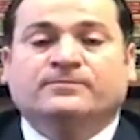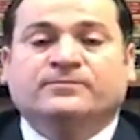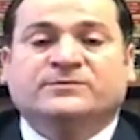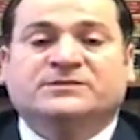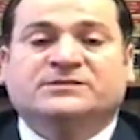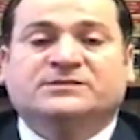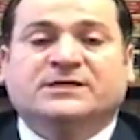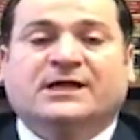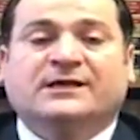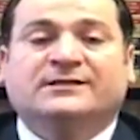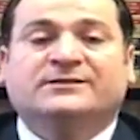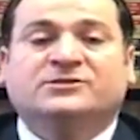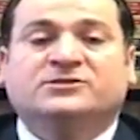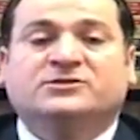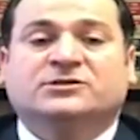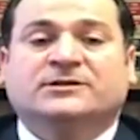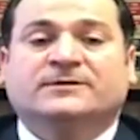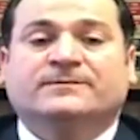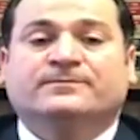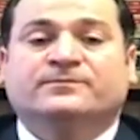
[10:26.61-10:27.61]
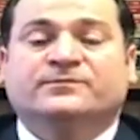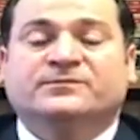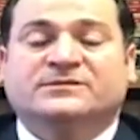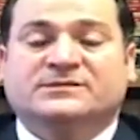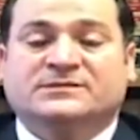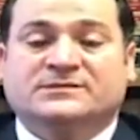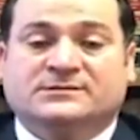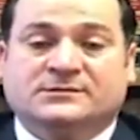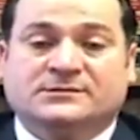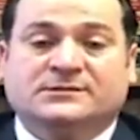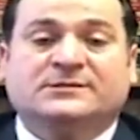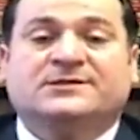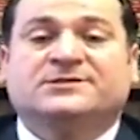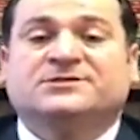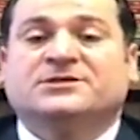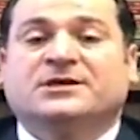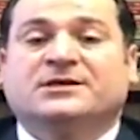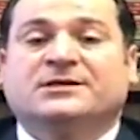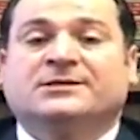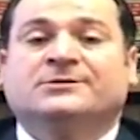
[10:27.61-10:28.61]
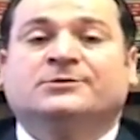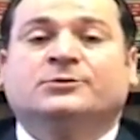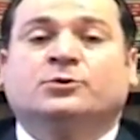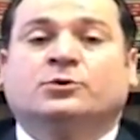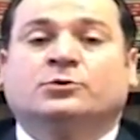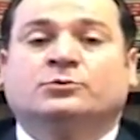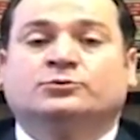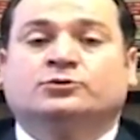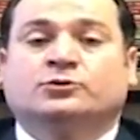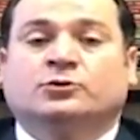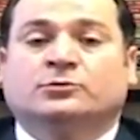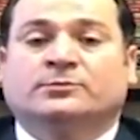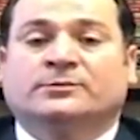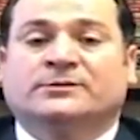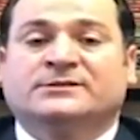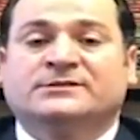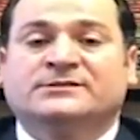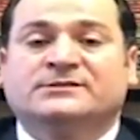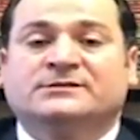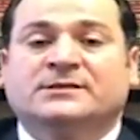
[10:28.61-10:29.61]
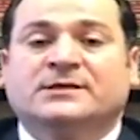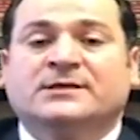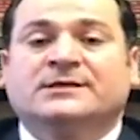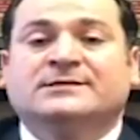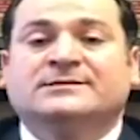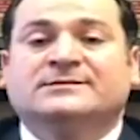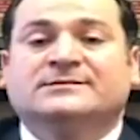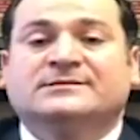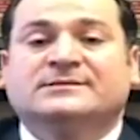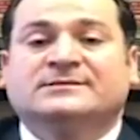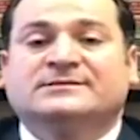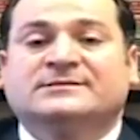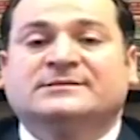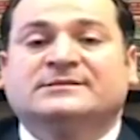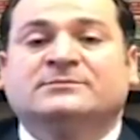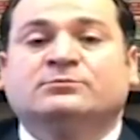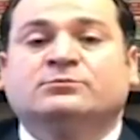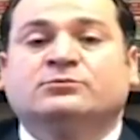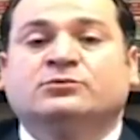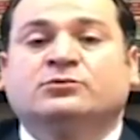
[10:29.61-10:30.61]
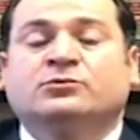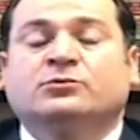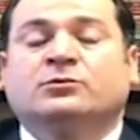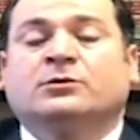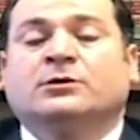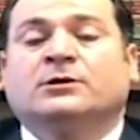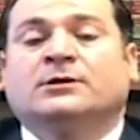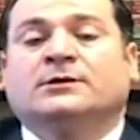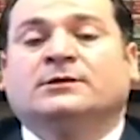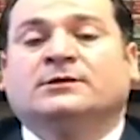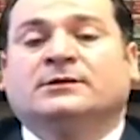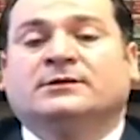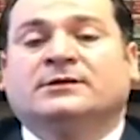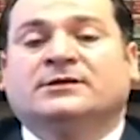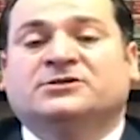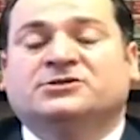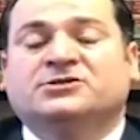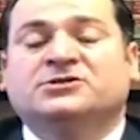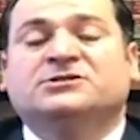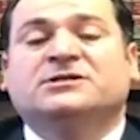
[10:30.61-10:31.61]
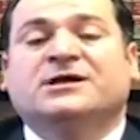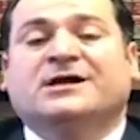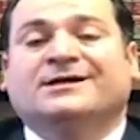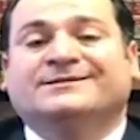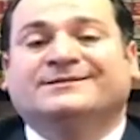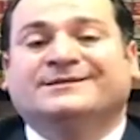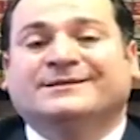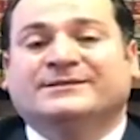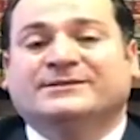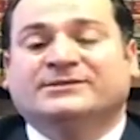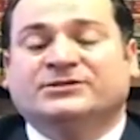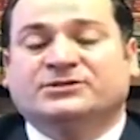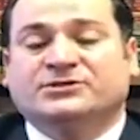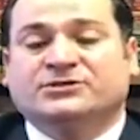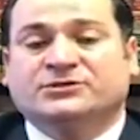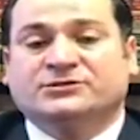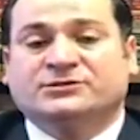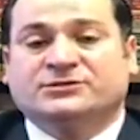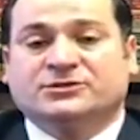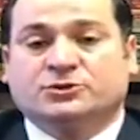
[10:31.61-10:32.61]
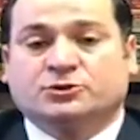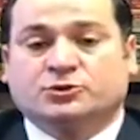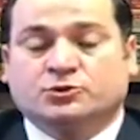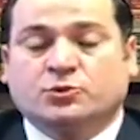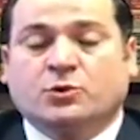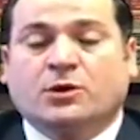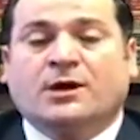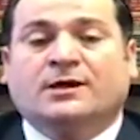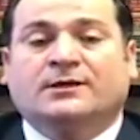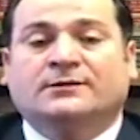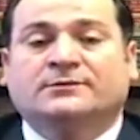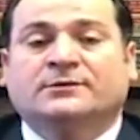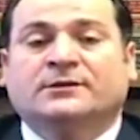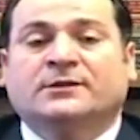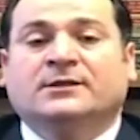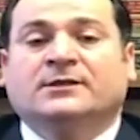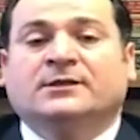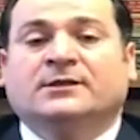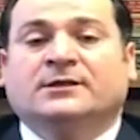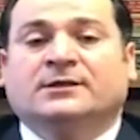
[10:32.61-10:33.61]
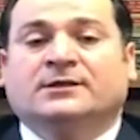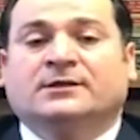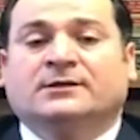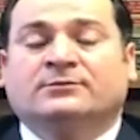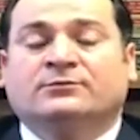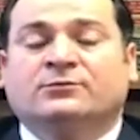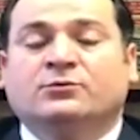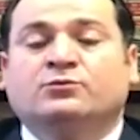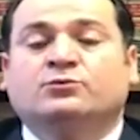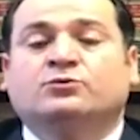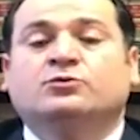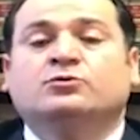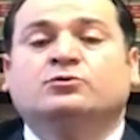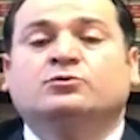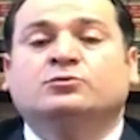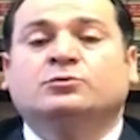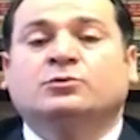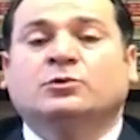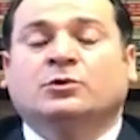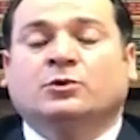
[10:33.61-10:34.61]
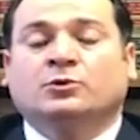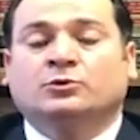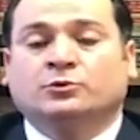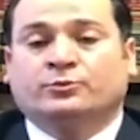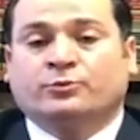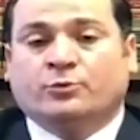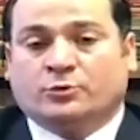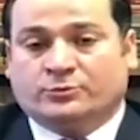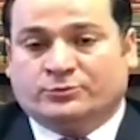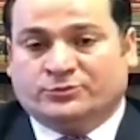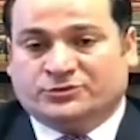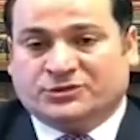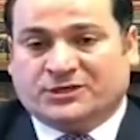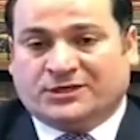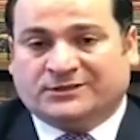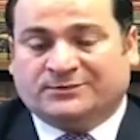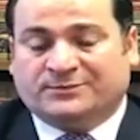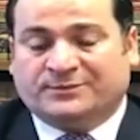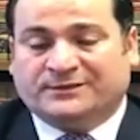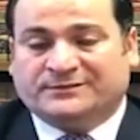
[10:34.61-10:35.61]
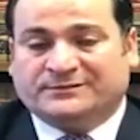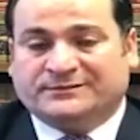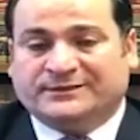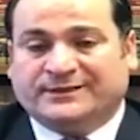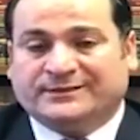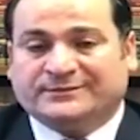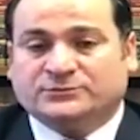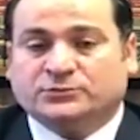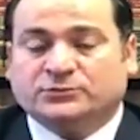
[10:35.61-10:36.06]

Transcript: Sadece sizin kaçak kalıyor olmuş olmanız sizin bu yeşil karta gidişinizi şu an e, mümkün olup olmayacağını belirler.